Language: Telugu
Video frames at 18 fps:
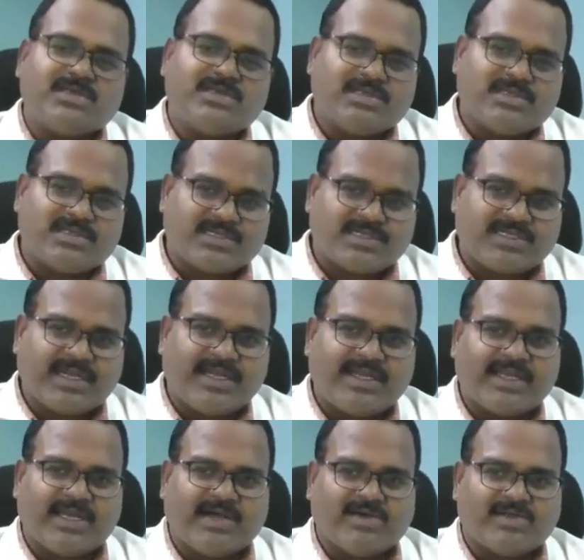
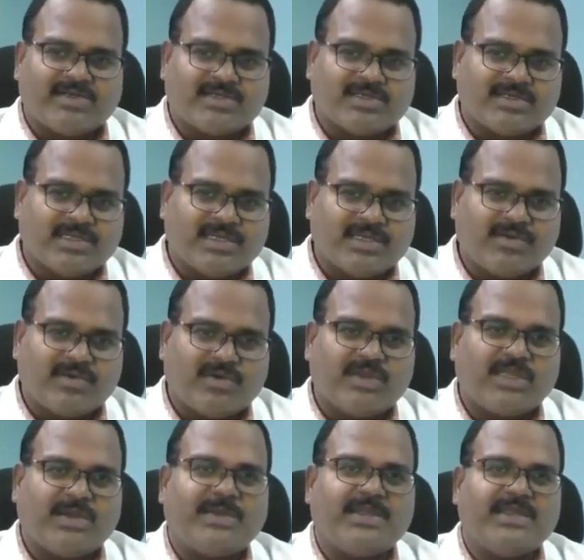స్ట్రైట్గా వస్తుంది
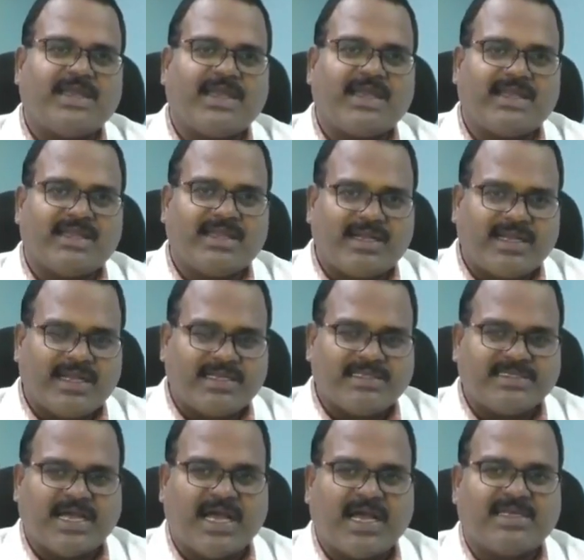కొంతమందికి ఏంటంటే ఆ
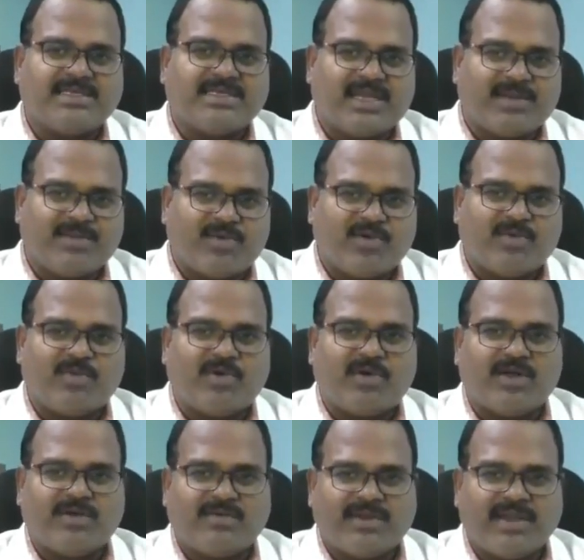జాగా
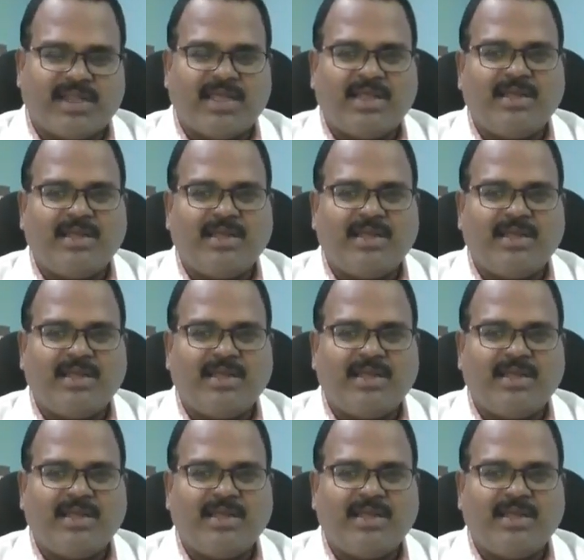సరిపోకపోవడం వల్ల